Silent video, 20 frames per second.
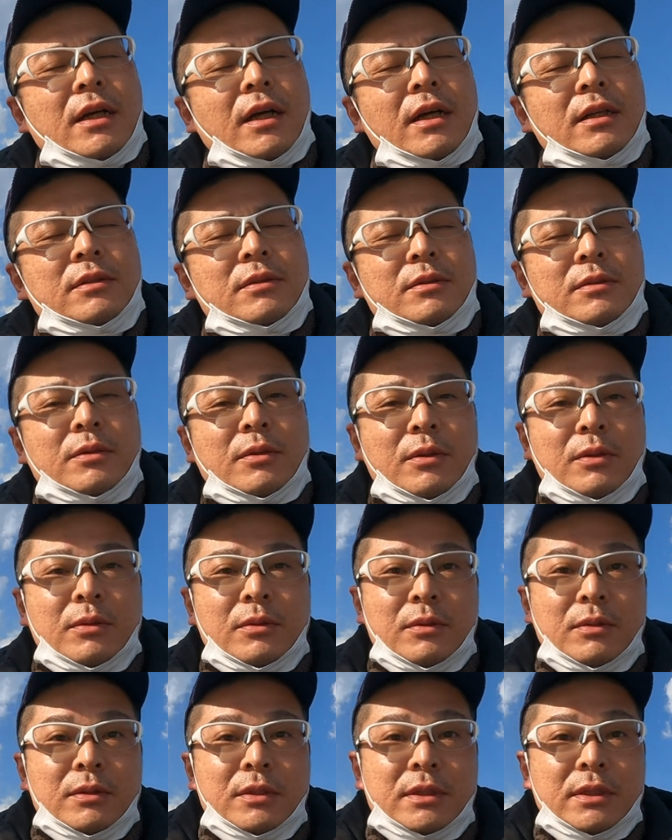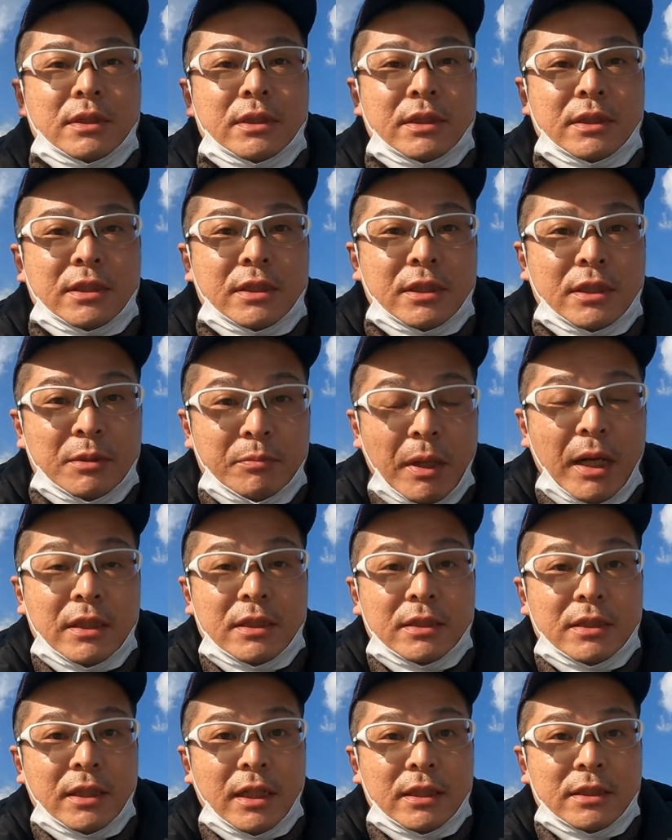関東の一
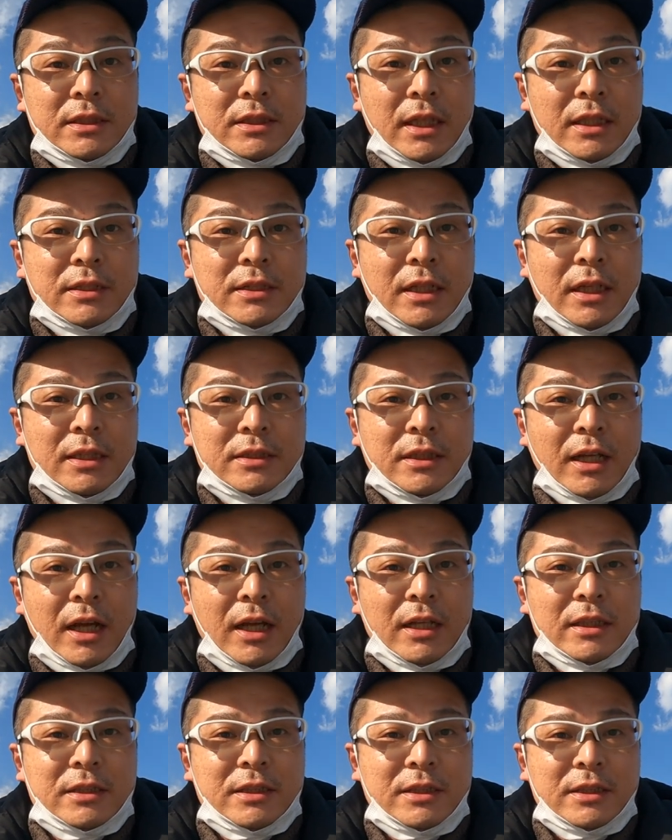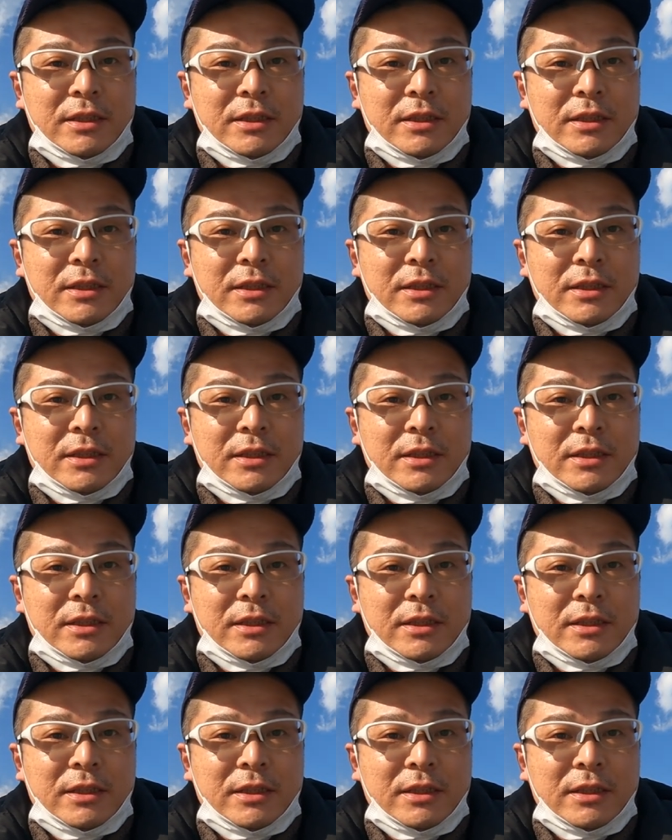番東にあるじゃないですか。